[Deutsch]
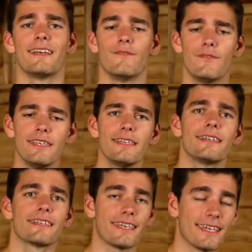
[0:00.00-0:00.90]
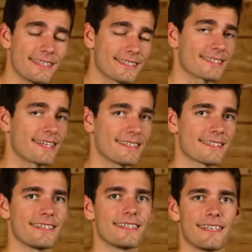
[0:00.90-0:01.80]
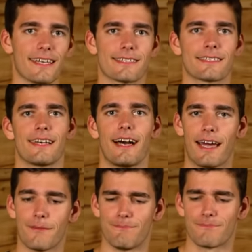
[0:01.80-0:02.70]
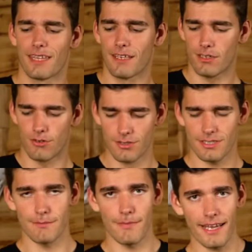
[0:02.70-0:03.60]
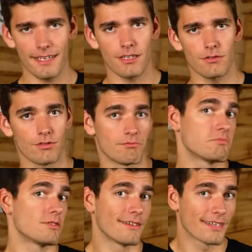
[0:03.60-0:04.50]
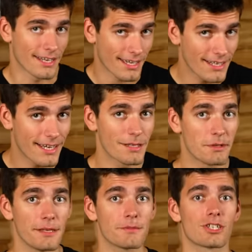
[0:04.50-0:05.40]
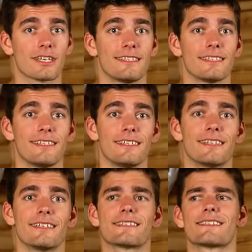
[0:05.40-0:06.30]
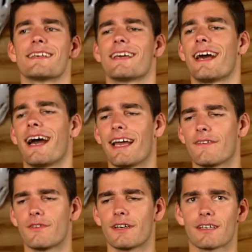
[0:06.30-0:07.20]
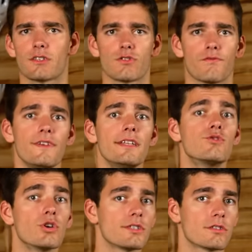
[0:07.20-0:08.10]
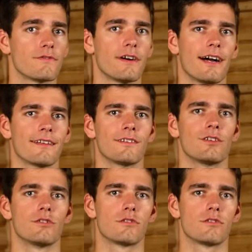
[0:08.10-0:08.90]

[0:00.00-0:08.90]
wie gehe ich das Ganze jetzt an. Und meine und generell eine beliebte Strategie ist, einfach so viel durchzufahren und